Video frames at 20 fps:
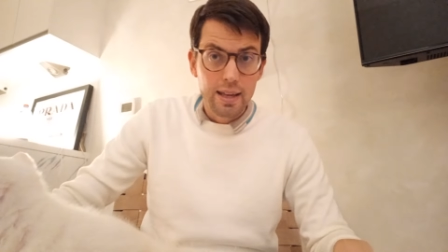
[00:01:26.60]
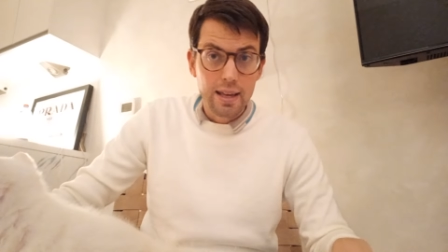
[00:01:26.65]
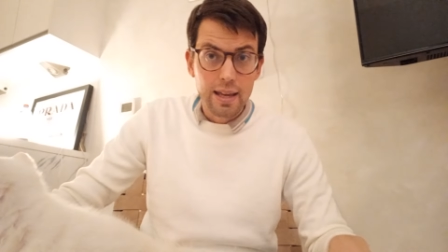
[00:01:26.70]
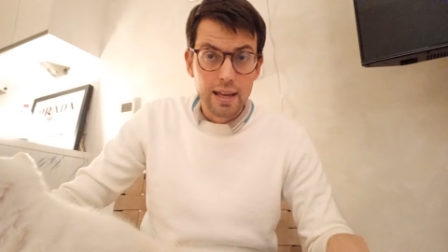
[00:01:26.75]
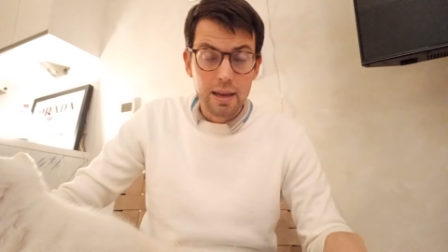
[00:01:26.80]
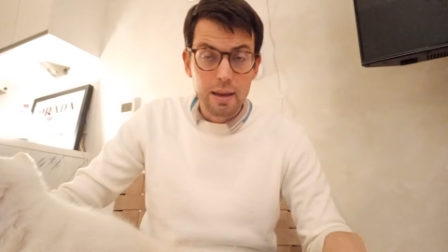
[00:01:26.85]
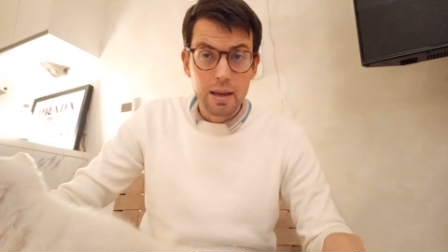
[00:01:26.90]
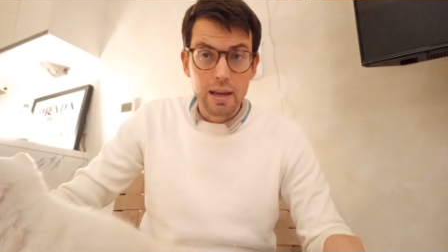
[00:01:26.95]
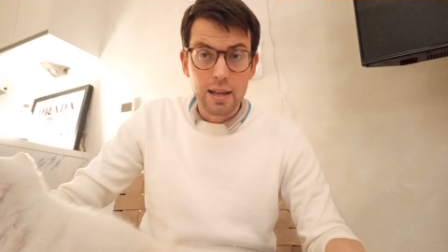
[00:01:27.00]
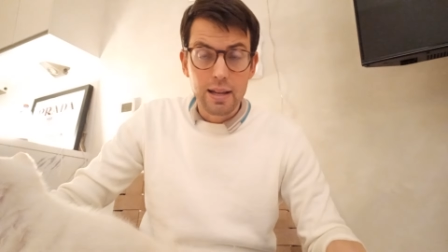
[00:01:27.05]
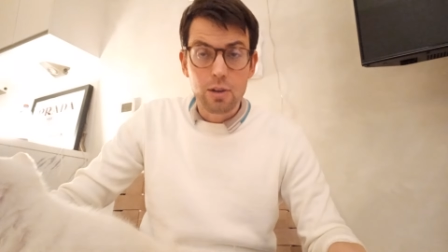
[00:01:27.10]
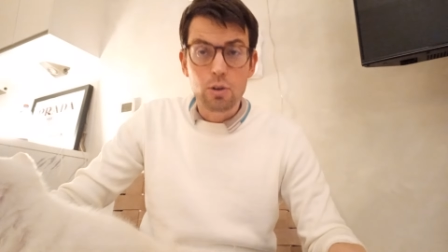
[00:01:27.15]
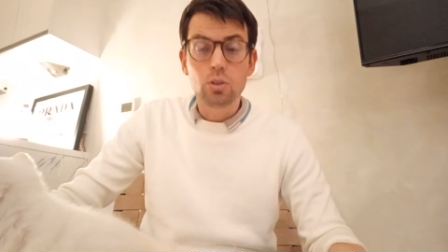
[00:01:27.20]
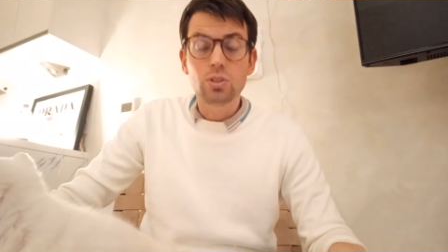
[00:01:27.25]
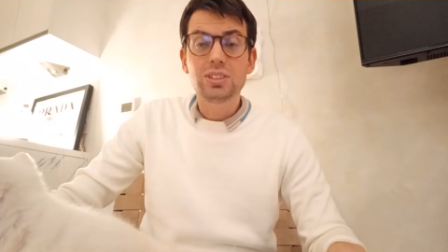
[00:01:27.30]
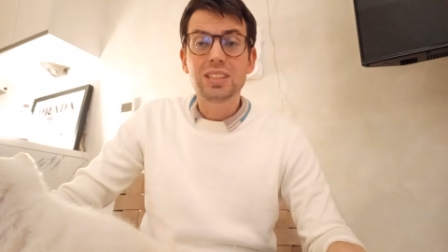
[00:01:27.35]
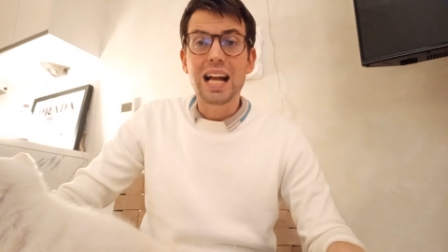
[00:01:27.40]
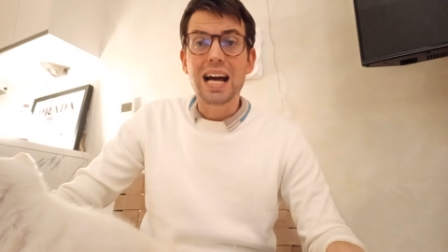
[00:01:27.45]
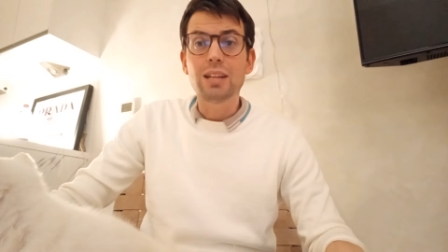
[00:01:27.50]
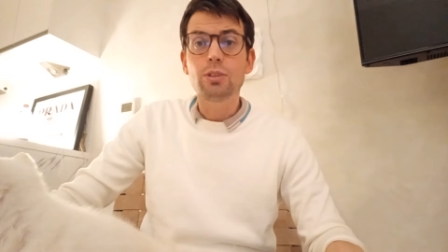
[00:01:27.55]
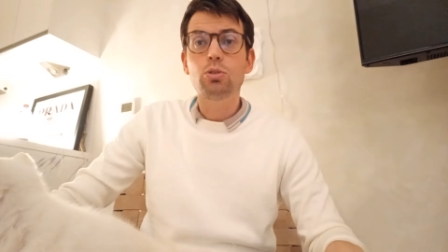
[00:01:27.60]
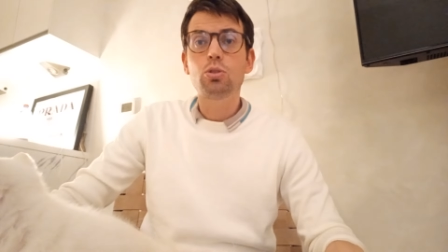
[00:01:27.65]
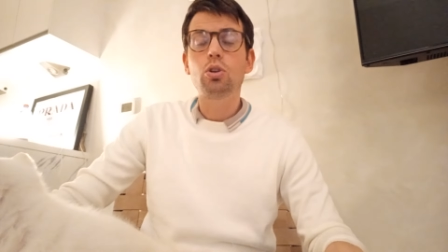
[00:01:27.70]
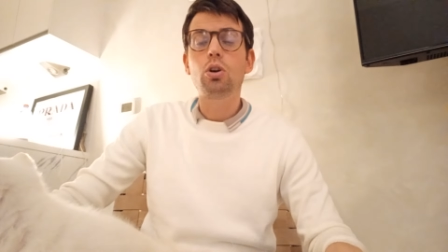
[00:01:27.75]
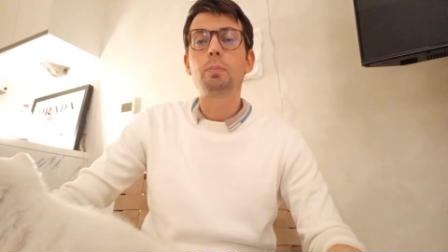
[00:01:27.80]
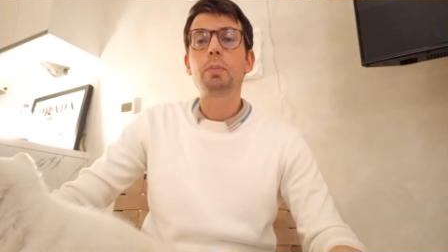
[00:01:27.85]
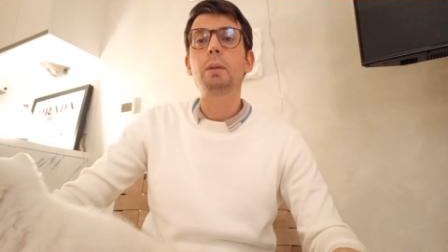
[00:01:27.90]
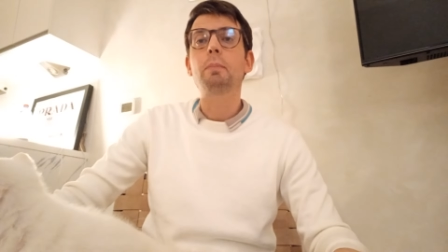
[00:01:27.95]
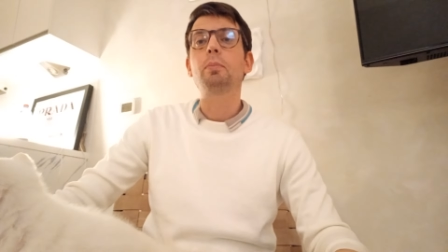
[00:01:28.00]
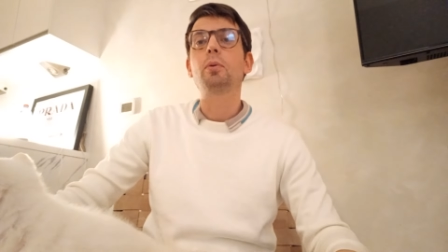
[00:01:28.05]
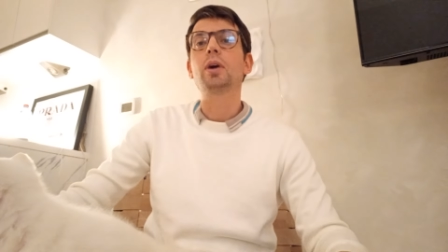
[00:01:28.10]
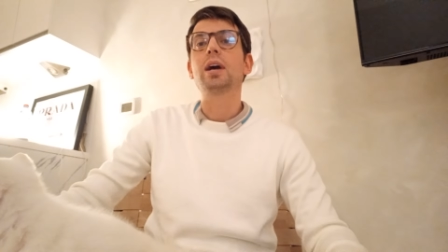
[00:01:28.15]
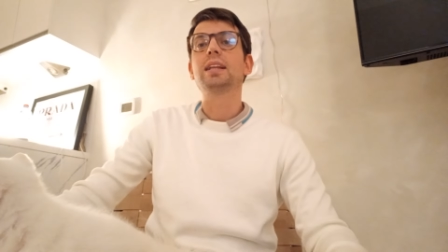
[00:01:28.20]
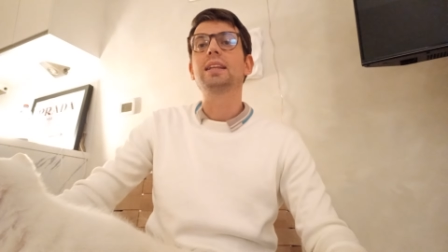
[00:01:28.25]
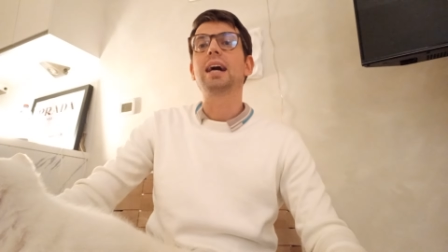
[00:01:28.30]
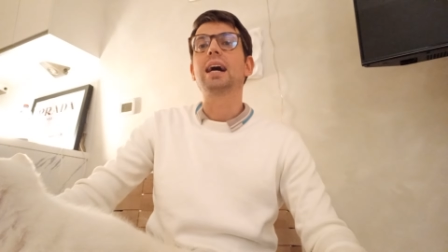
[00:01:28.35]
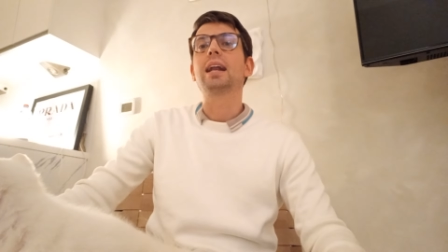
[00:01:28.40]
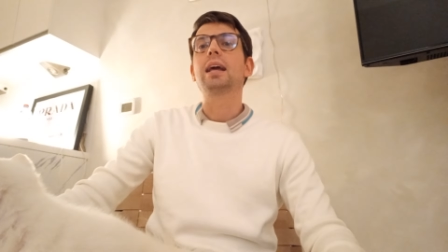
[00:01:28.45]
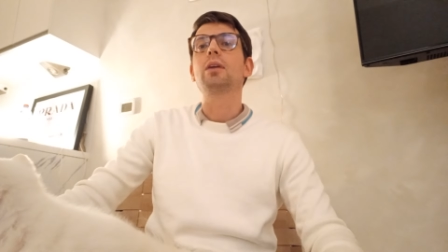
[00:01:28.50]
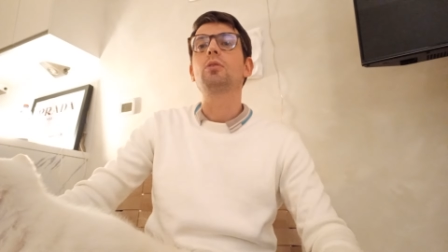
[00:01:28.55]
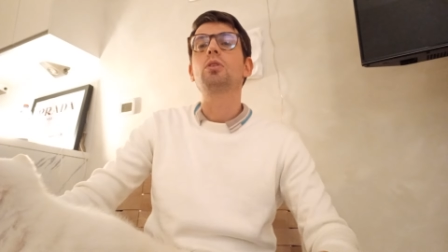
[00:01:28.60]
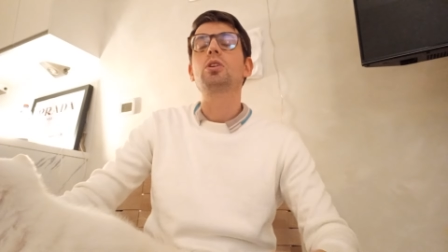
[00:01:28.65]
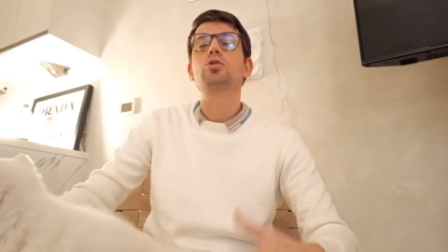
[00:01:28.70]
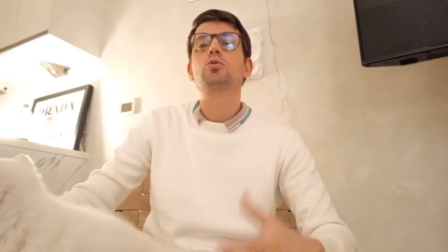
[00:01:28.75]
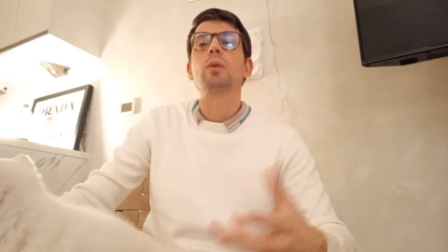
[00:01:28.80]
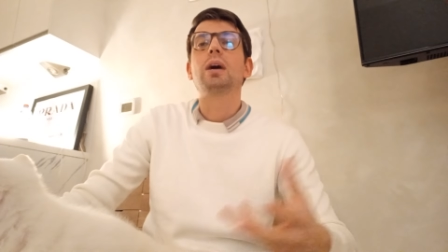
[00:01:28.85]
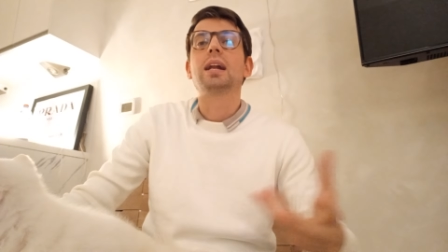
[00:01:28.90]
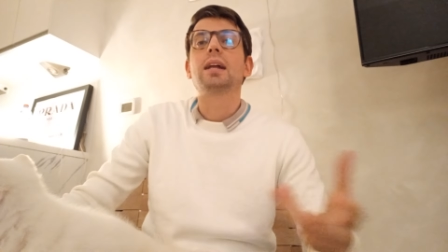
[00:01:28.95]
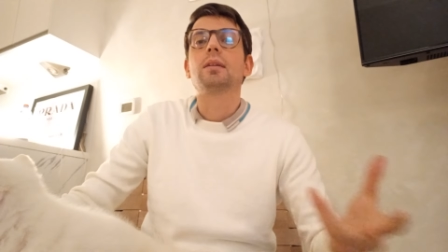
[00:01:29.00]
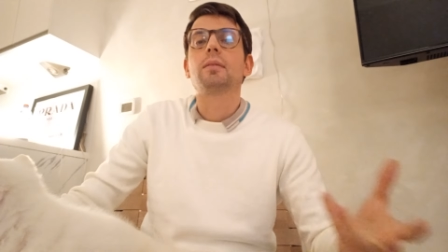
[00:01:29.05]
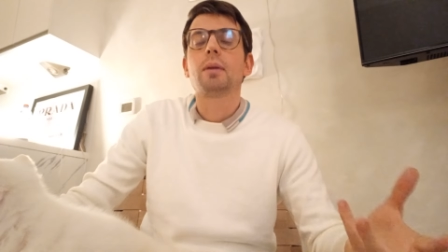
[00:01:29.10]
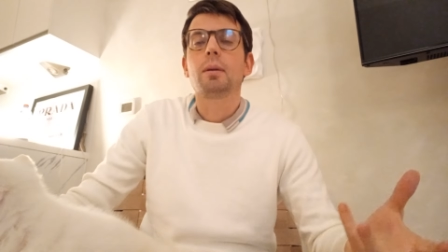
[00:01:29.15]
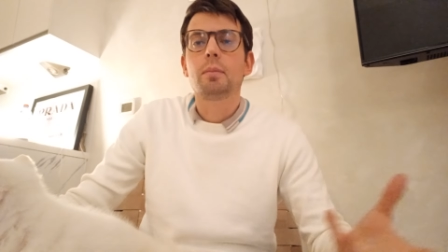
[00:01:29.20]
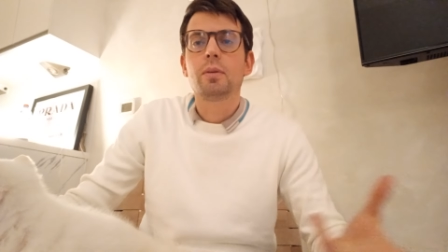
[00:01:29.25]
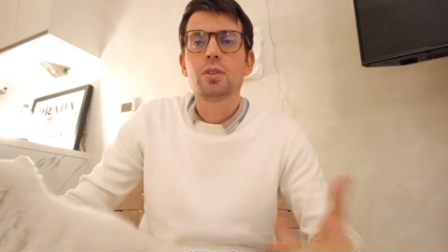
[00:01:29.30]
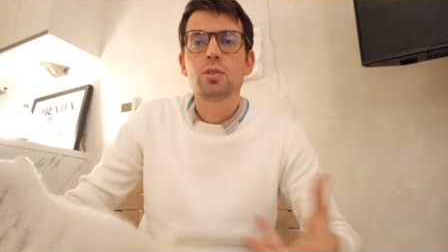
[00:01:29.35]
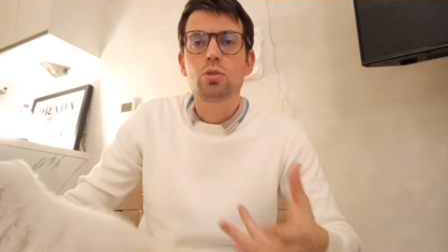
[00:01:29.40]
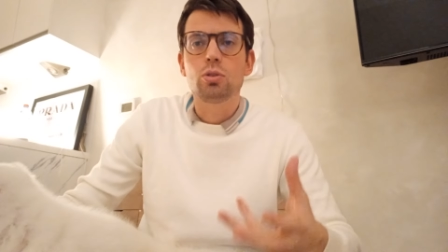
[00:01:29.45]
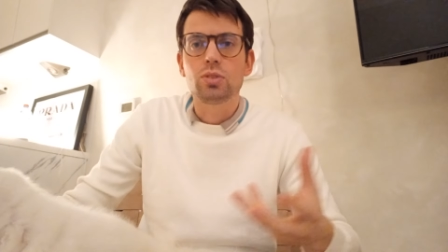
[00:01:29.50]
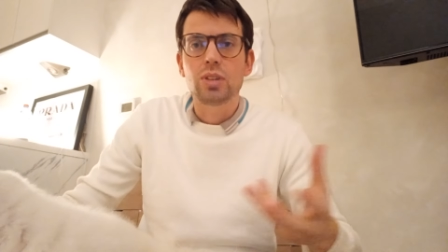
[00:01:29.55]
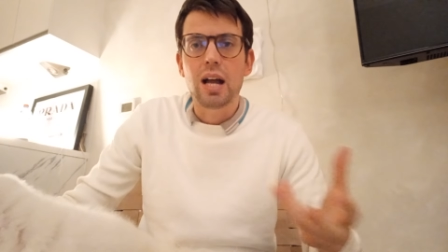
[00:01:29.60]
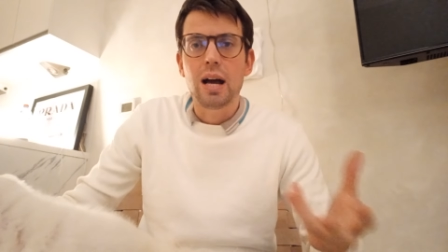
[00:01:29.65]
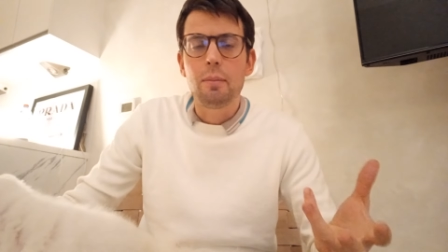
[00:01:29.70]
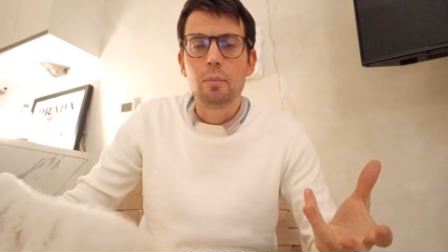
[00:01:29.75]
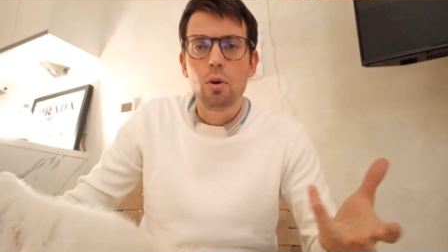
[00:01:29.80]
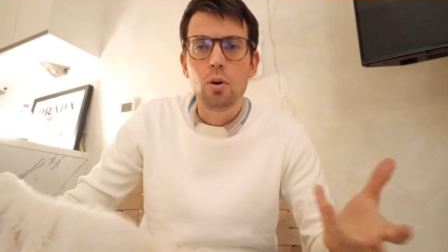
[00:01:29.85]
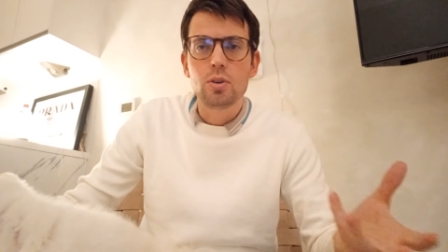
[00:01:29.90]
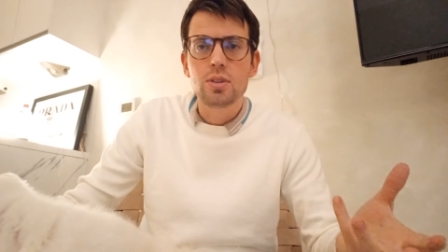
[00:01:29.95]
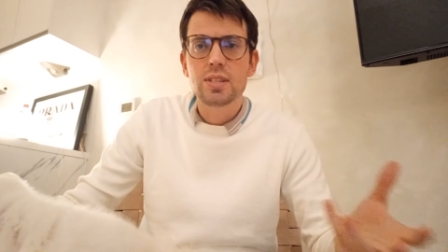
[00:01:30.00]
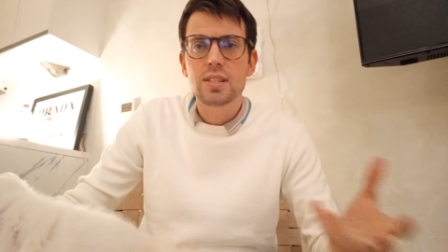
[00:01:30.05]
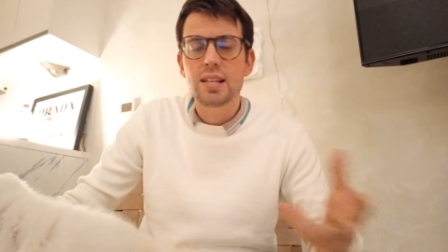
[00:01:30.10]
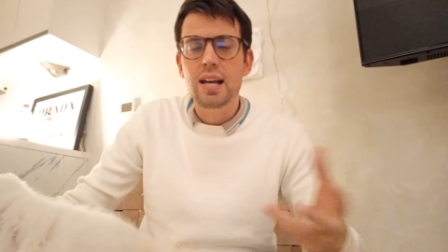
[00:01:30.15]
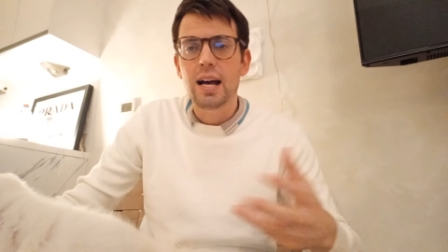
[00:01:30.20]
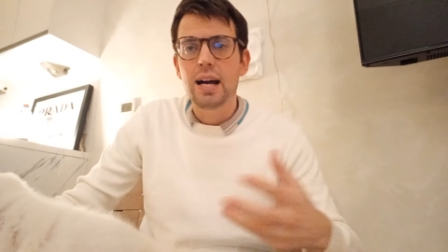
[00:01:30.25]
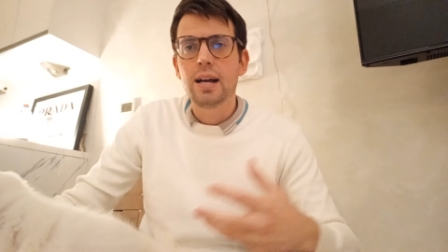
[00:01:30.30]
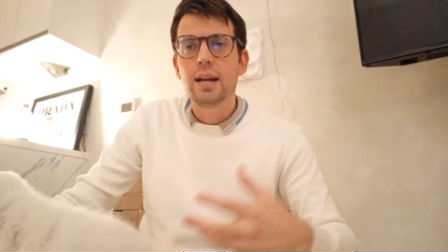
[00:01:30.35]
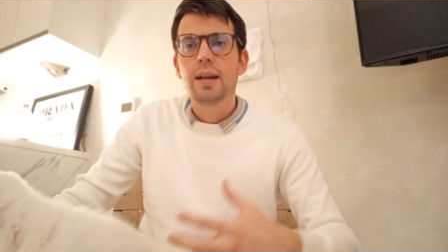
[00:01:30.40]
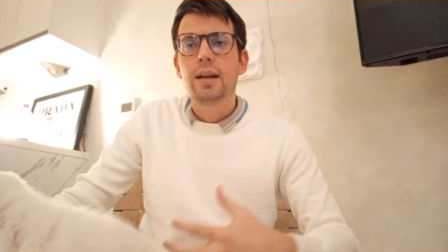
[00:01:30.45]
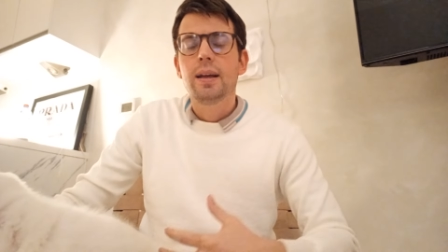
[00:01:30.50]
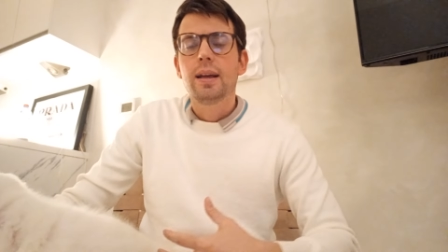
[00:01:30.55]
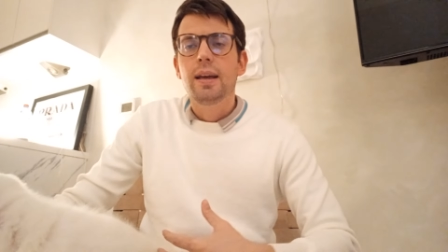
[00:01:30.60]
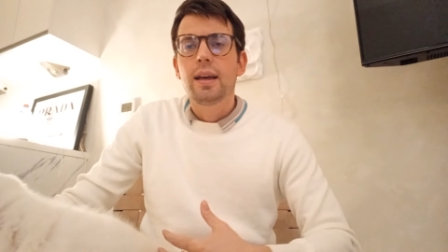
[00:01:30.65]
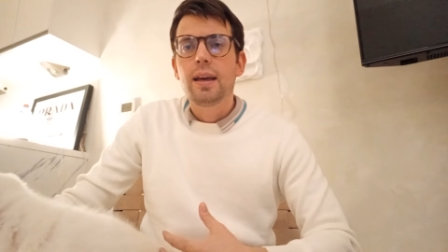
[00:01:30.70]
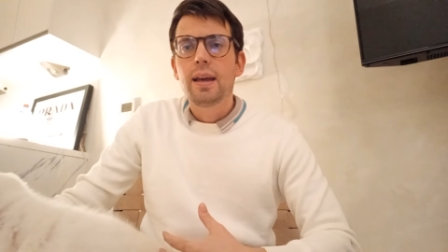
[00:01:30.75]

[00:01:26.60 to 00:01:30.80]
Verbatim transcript: eh, il contratto per poi andare in una squadra, abbiamo visto, tra Monza,